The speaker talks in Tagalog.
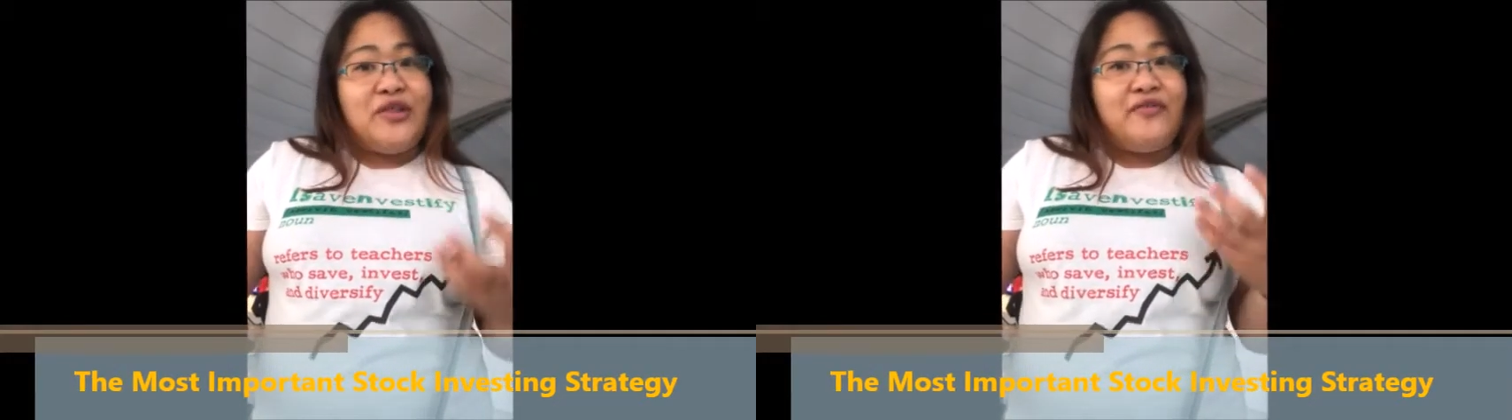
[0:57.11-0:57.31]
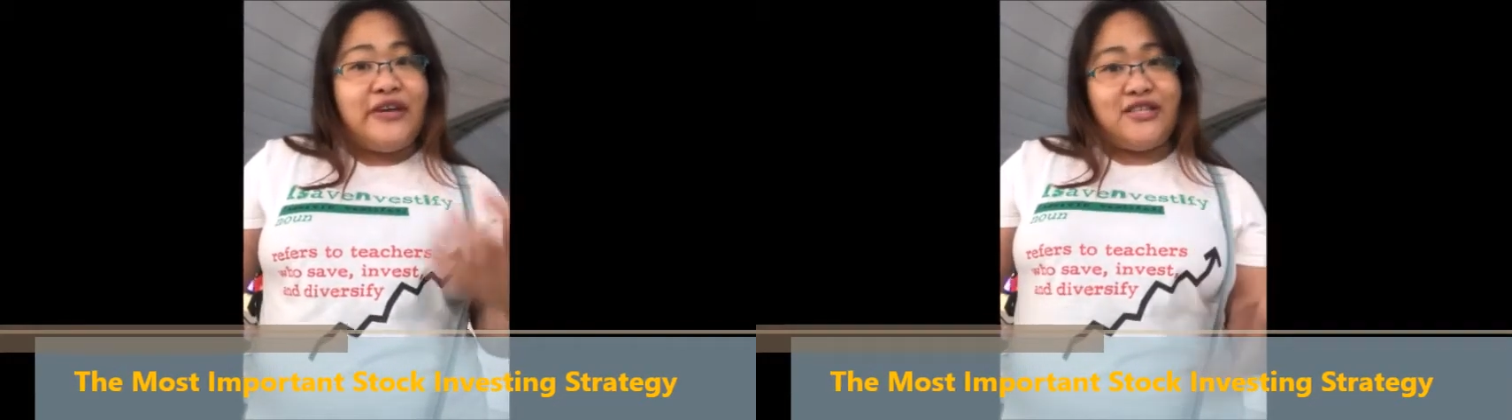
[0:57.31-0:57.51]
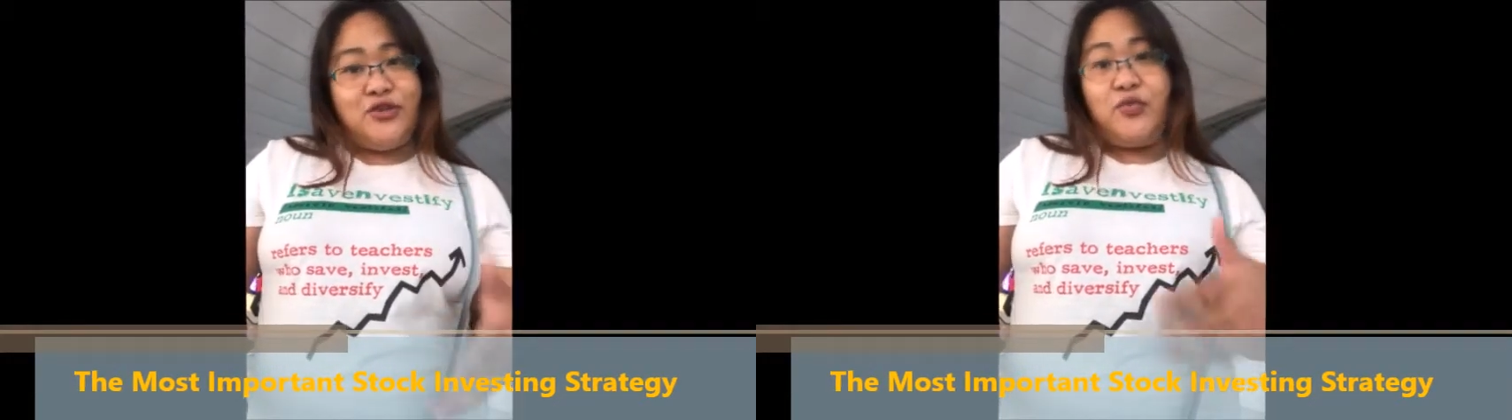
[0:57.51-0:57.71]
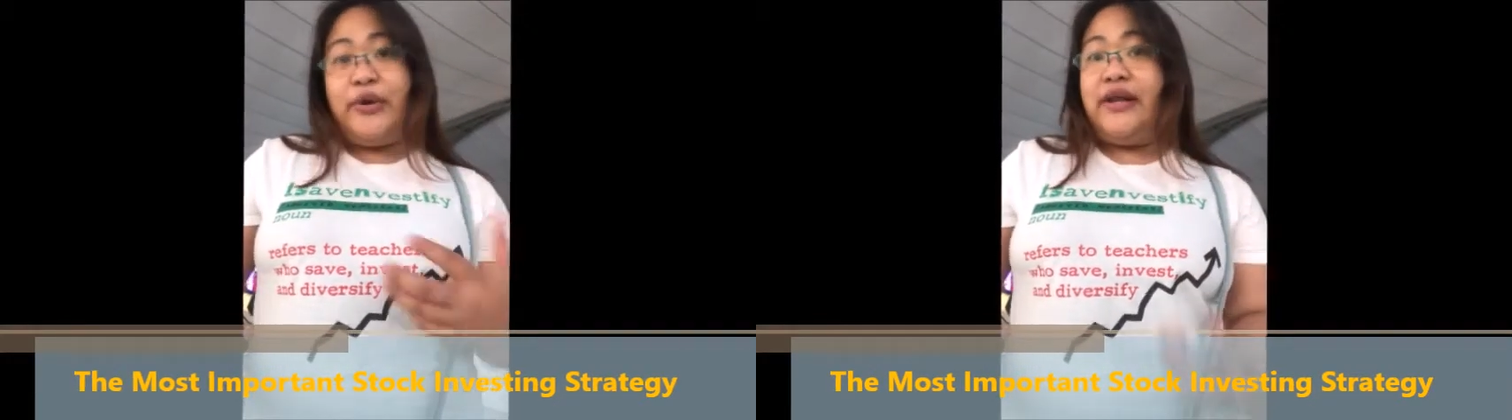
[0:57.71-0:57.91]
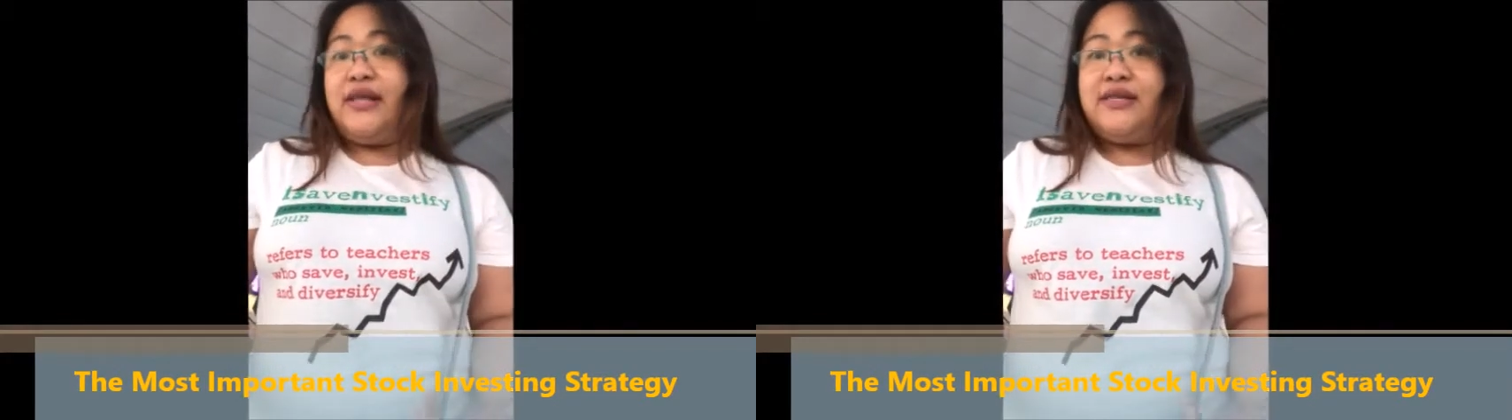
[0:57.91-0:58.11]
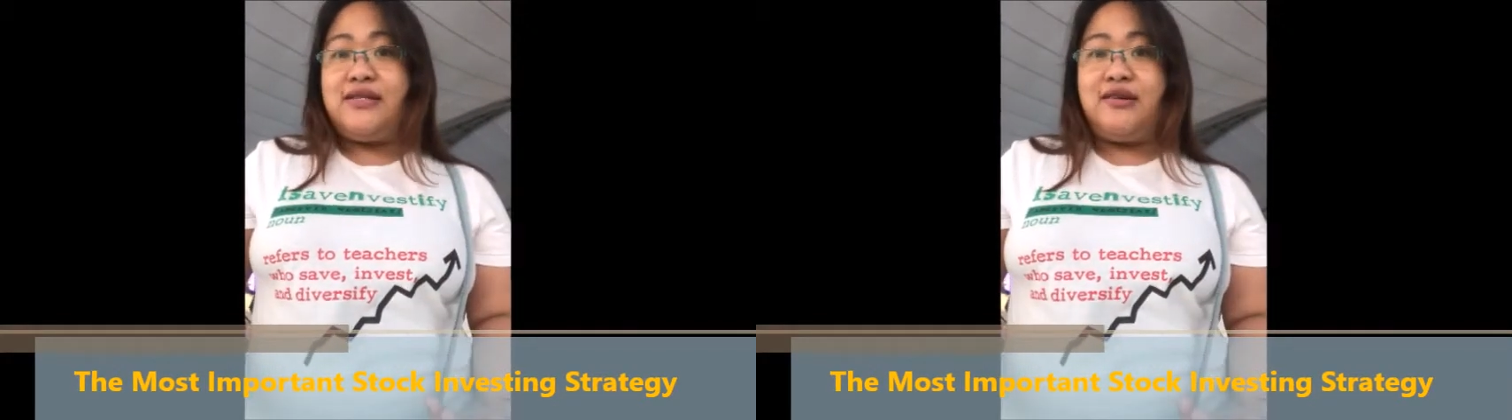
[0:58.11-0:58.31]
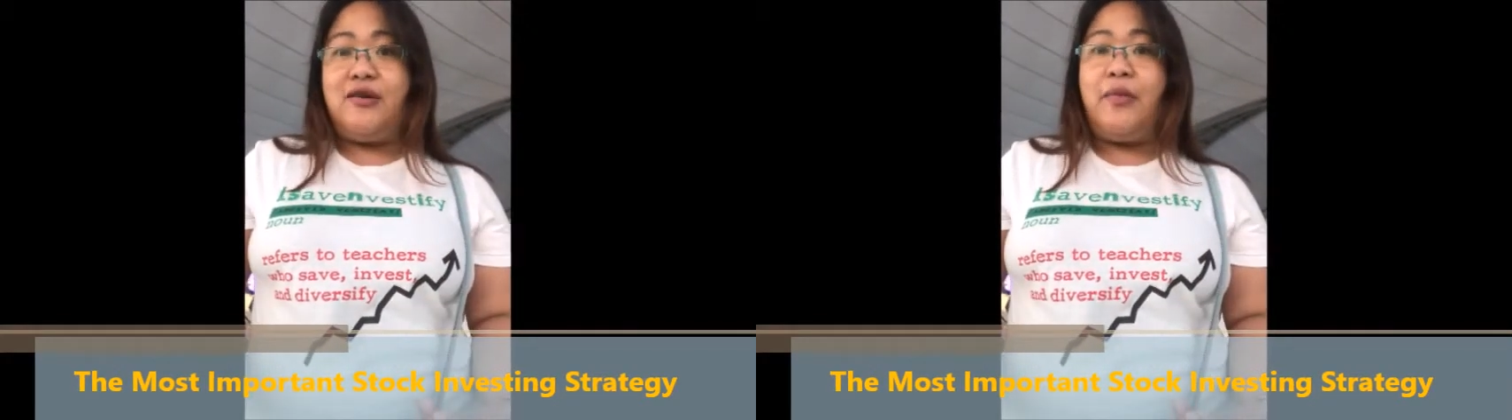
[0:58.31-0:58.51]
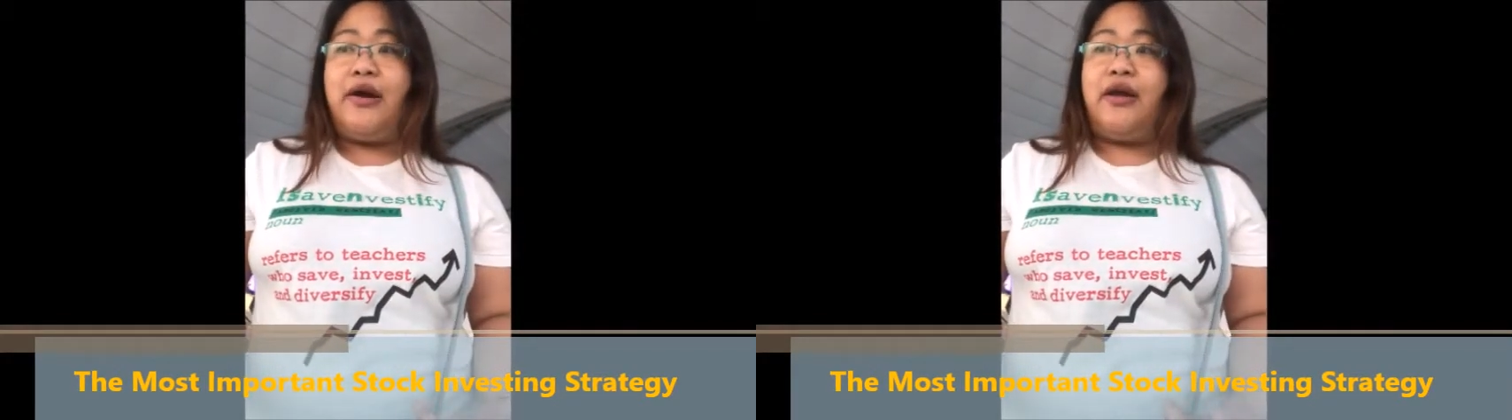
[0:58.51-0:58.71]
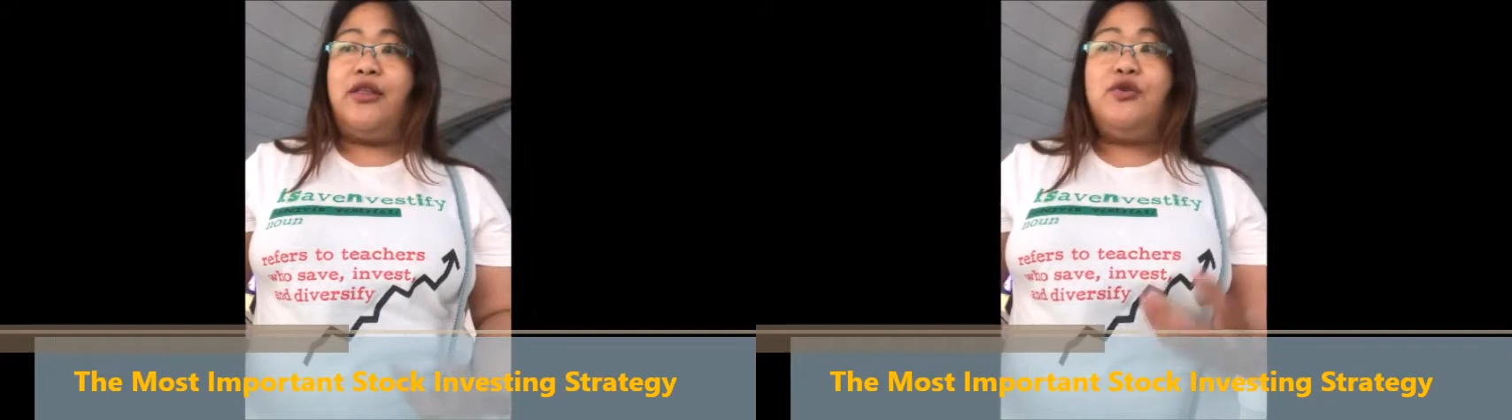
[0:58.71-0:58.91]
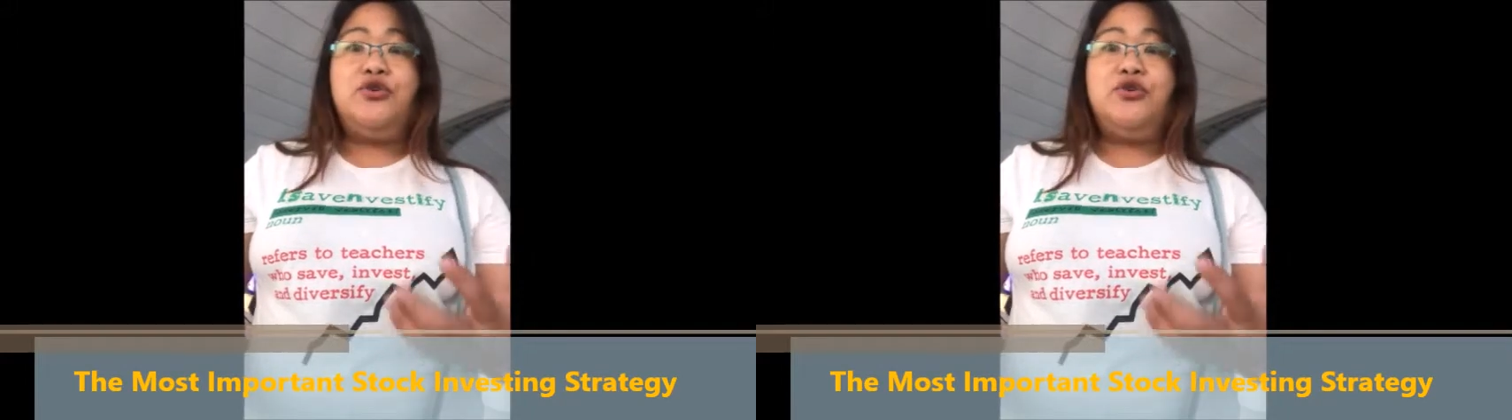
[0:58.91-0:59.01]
invest your money in the stock market,